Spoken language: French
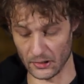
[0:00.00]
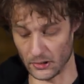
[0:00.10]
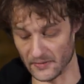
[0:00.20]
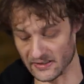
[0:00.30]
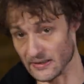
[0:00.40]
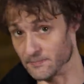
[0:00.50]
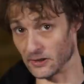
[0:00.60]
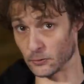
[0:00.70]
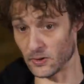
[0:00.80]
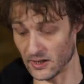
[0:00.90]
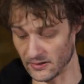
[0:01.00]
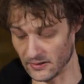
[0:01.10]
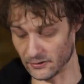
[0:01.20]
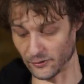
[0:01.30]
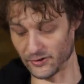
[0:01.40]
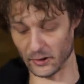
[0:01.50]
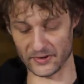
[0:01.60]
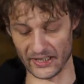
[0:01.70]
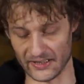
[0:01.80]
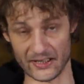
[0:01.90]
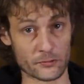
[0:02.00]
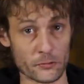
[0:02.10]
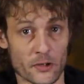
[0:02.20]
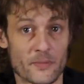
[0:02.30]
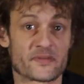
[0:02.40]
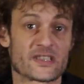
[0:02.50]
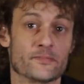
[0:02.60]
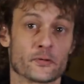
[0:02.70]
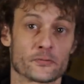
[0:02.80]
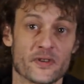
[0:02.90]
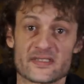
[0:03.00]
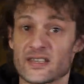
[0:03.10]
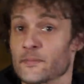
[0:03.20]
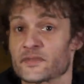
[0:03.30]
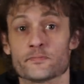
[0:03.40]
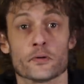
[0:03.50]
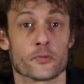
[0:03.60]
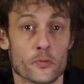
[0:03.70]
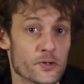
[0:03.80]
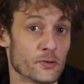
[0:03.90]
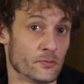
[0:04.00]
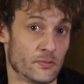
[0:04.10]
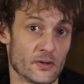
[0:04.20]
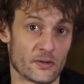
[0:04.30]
l'homme n'a-t-il pas le droit d'en faire une caricature, et même s'il peut trouver ça un petit peu brouillon